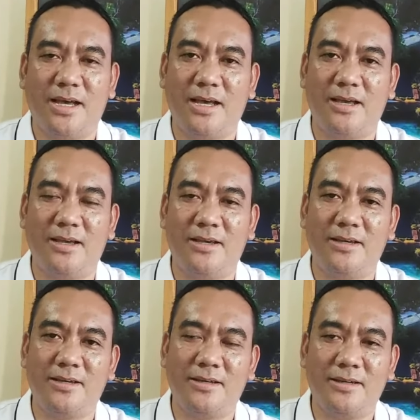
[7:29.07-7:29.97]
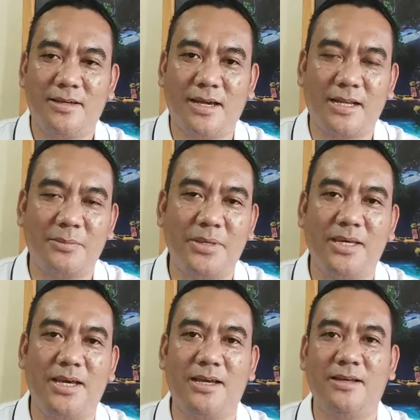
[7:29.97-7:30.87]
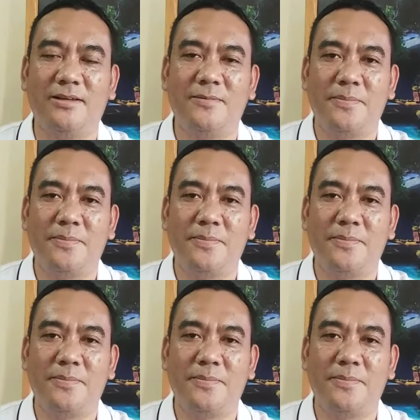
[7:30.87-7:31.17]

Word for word: ang karamihang